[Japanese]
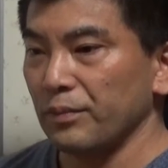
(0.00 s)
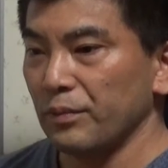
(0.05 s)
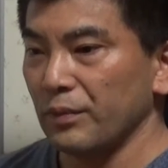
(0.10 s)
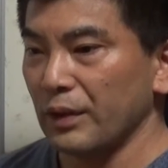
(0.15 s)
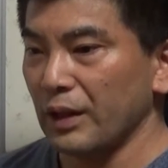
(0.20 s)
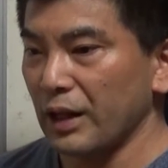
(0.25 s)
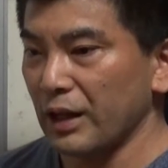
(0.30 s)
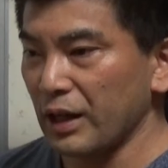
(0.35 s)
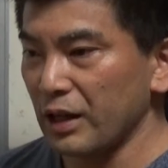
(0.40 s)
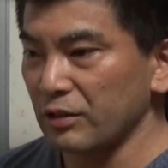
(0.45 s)

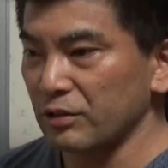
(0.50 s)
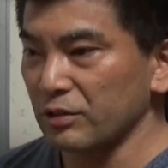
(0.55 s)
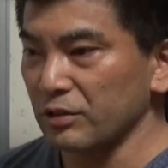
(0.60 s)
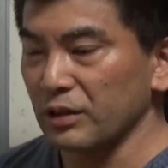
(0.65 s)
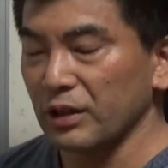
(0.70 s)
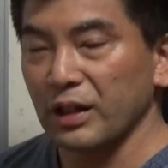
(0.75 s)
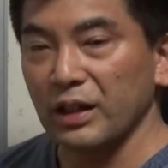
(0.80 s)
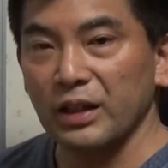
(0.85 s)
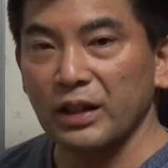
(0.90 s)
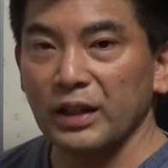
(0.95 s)
長
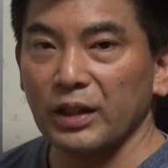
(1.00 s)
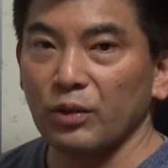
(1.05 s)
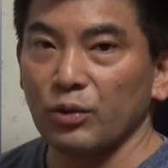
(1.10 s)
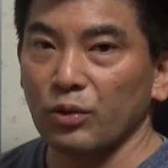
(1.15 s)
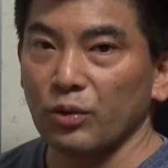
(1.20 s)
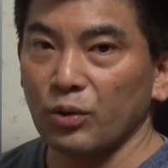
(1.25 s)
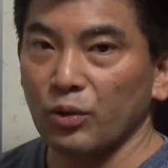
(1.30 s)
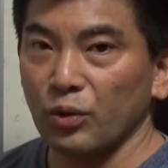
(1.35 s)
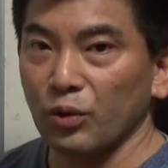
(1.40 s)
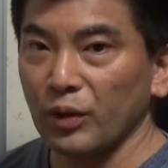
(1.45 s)
く体
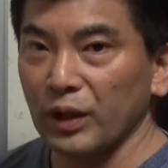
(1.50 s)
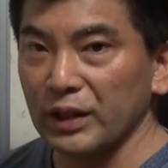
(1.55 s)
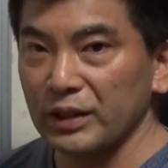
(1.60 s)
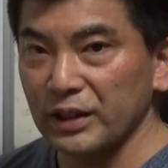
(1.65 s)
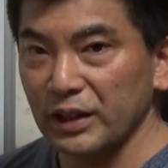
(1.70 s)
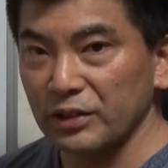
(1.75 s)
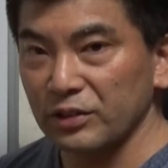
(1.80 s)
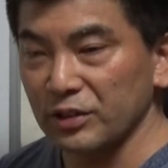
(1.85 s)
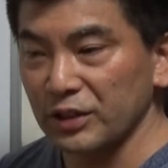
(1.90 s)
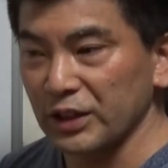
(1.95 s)
を壊
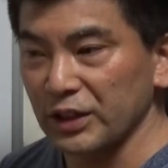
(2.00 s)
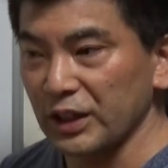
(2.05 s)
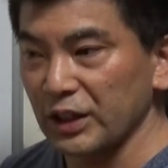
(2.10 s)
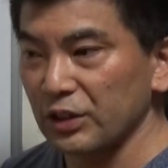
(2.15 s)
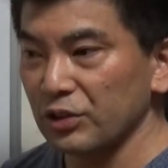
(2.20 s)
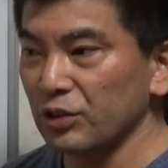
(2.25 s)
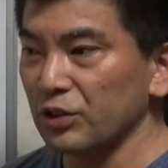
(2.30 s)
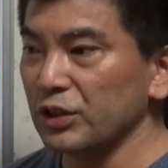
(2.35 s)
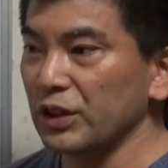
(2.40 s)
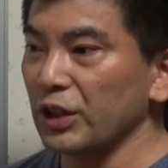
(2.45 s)
さずに、
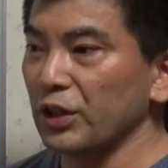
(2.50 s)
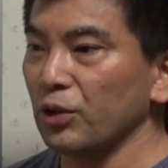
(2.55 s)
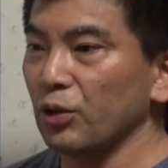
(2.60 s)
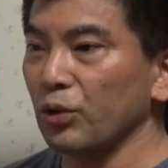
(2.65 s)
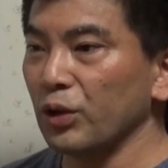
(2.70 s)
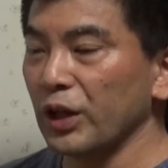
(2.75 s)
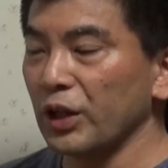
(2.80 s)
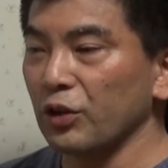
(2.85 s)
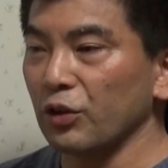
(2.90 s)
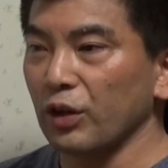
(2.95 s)
そして
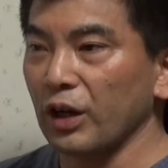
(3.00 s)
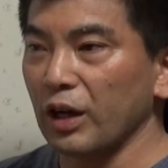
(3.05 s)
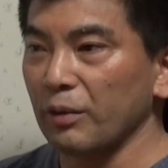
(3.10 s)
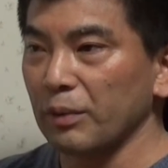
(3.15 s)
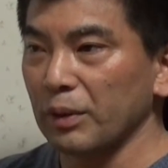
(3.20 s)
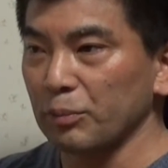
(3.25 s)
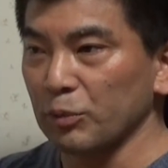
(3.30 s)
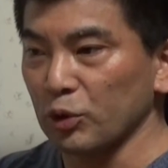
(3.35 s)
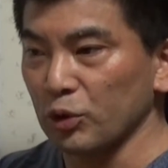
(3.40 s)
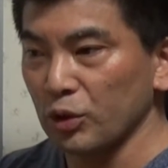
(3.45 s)
表現の
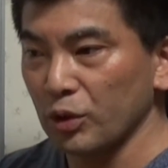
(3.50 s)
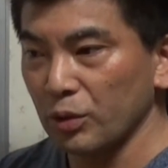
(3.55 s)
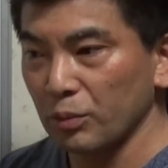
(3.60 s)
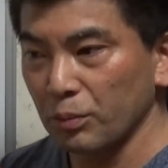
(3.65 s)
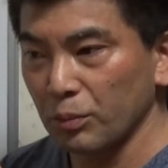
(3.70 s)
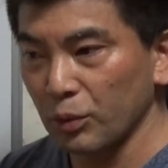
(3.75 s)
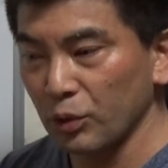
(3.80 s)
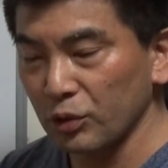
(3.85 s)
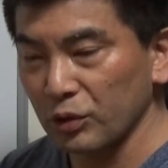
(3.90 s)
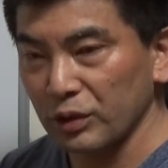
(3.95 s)
幅も
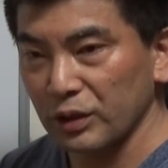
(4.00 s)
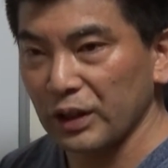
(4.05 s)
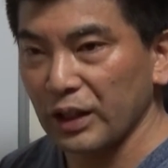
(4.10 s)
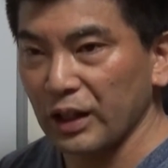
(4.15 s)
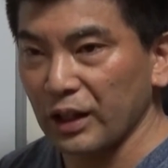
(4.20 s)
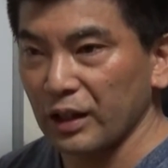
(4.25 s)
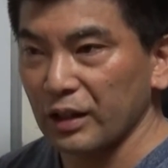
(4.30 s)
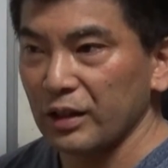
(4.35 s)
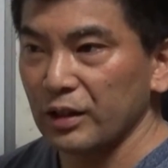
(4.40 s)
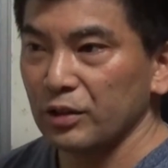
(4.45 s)
持っ
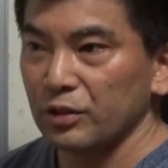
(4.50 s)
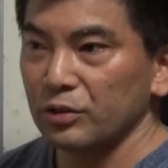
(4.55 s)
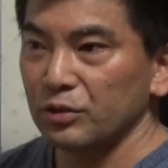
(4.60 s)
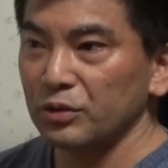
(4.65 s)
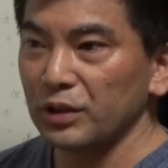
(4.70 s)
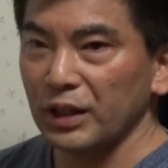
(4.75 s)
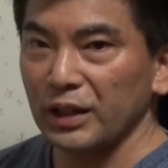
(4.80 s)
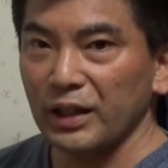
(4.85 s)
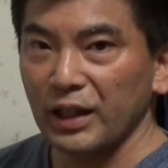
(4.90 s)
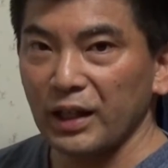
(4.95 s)
た
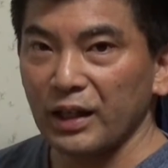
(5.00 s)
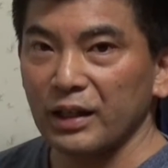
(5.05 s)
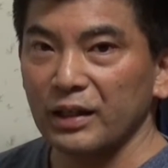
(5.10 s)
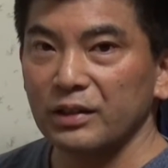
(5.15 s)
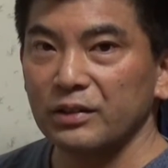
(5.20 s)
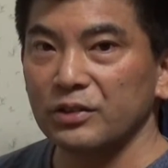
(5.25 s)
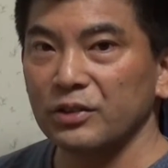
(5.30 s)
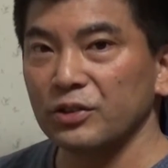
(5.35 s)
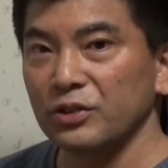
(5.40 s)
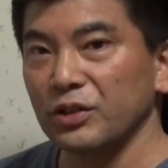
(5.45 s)
上で
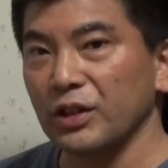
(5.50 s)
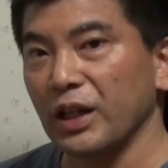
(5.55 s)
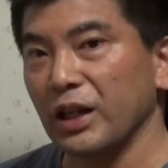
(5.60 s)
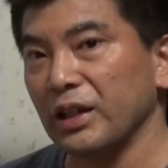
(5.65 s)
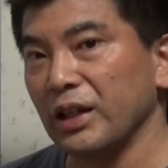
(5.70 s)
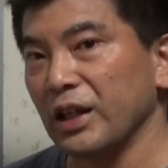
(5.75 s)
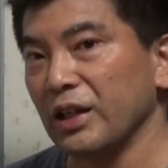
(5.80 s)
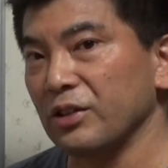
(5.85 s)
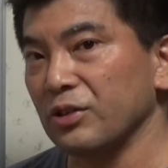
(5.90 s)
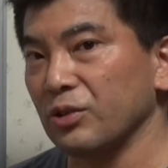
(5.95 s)
続け
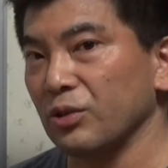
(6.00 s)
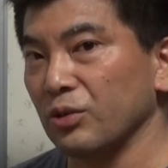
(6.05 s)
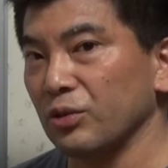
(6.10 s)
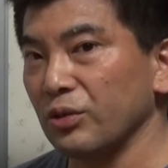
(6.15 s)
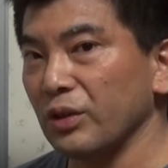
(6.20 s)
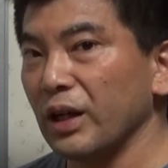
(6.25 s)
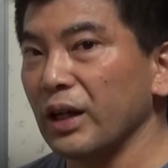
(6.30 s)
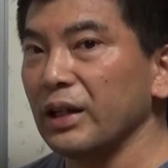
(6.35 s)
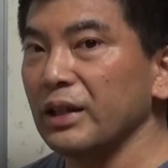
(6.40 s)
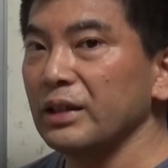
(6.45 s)
ていくこ
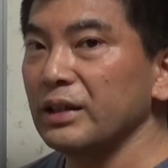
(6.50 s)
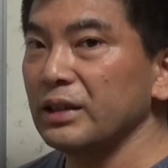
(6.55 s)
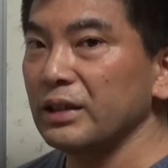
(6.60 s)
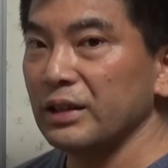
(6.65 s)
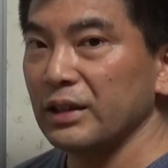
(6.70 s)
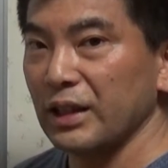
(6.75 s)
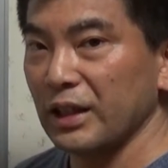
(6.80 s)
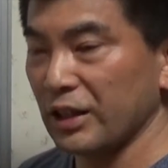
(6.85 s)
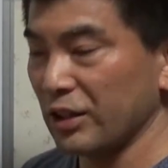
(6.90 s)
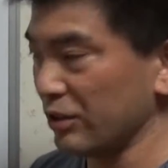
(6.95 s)
とが
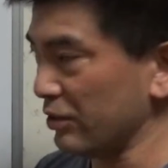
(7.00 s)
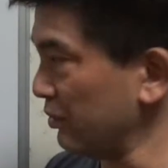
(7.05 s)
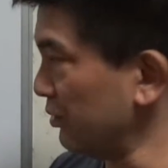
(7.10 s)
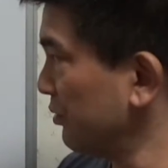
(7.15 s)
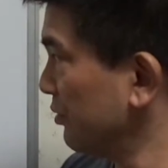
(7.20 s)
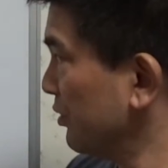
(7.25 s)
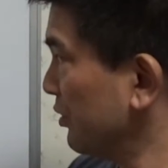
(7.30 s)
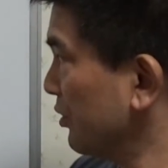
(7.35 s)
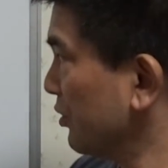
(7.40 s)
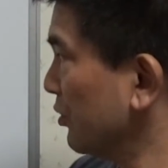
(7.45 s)
できる
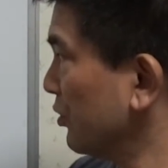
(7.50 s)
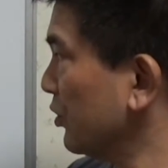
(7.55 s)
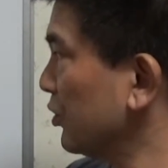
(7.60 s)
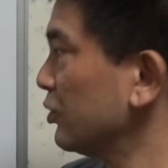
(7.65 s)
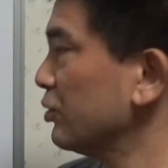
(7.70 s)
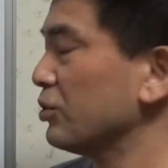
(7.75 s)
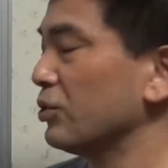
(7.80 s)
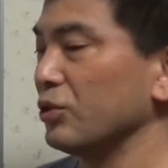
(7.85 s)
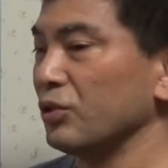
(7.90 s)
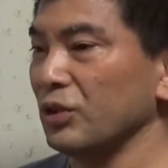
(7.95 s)
と
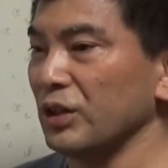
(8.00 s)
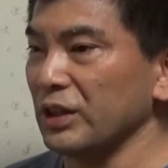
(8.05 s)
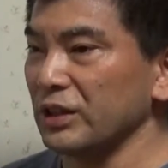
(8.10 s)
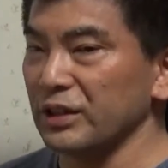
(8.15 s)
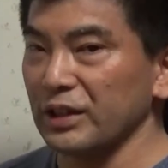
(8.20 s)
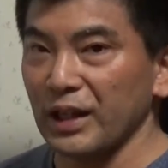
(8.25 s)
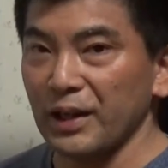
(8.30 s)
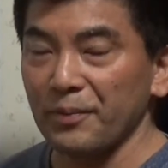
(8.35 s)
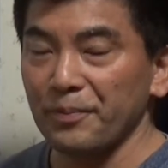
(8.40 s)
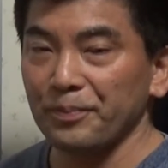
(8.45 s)
いうことで
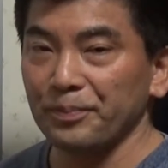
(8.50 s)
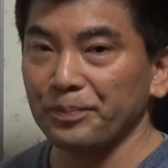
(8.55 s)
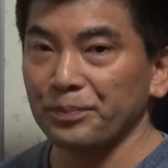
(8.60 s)
すね。